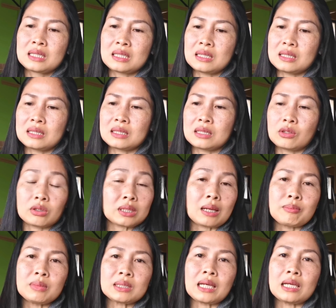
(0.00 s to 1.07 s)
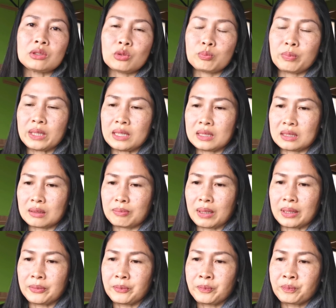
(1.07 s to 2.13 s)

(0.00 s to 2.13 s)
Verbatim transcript: คือคือรถกลับเมืองไทยทุกปีใช่ปะ